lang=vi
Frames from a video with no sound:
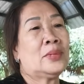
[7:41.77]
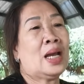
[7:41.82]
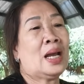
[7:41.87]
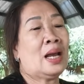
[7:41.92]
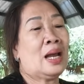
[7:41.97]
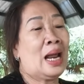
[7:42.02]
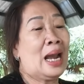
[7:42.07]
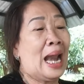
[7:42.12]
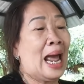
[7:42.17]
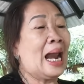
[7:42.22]

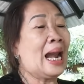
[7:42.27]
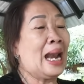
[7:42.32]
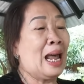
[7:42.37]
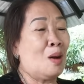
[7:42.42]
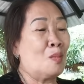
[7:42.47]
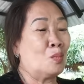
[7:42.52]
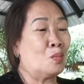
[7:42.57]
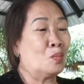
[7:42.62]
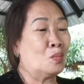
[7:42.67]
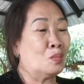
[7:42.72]
à lạc
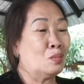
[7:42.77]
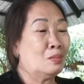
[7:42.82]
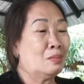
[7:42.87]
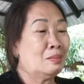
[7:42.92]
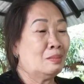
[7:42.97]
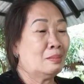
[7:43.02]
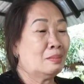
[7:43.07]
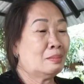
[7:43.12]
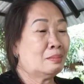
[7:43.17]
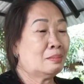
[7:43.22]
lòng
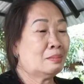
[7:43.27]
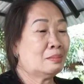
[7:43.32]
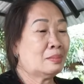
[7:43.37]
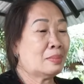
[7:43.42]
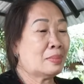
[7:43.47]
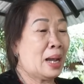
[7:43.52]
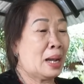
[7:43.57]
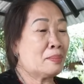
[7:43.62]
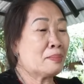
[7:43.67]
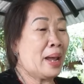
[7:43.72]

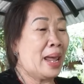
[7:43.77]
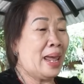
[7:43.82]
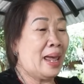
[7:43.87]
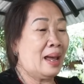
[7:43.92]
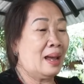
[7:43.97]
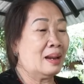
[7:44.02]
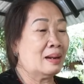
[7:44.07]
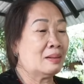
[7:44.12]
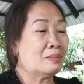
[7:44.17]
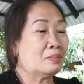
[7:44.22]
bạn
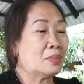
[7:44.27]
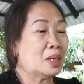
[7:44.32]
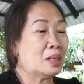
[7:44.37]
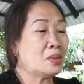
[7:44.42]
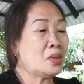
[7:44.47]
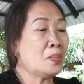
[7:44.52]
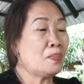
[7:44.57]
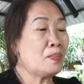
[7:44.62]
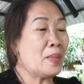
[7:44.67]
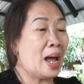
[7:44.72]
bè
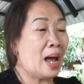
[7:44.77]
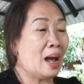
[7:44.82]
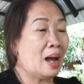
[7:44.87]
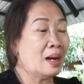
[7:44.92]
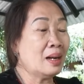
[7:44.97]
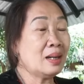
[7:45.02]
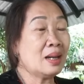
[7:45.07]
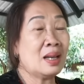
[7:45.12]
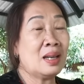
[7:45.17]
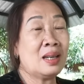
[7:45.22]
mượn giúp
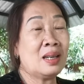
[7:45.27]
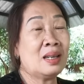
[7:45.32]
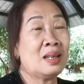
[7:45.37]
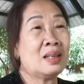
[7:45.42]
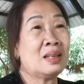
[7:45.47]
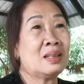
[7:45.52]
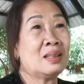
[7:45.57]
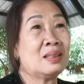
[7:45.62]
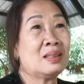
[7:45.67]
đỡ hay